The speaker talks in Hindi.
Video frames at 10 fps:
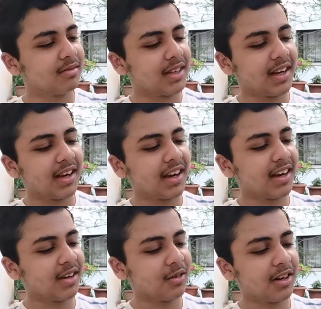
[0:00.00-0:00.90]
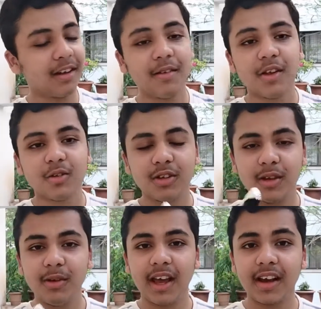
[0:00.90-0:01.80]
देर लग रहा है लेकिन खुल गया तो
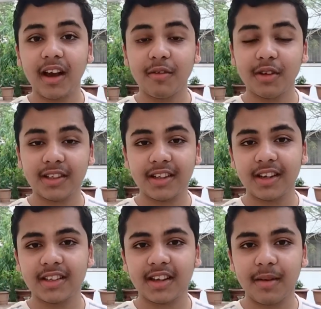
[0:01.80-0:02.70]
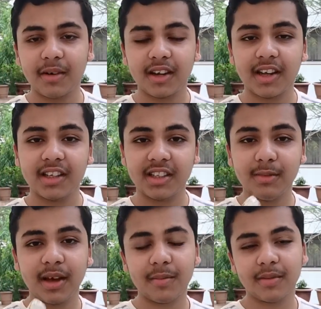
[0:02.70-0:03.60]
ये भी है काफ़ी अच्छी तरीके से काम कर रहा है इसे
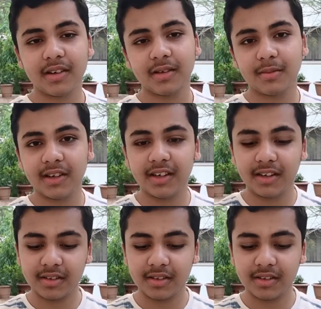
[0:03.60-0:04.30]
भी आप अपने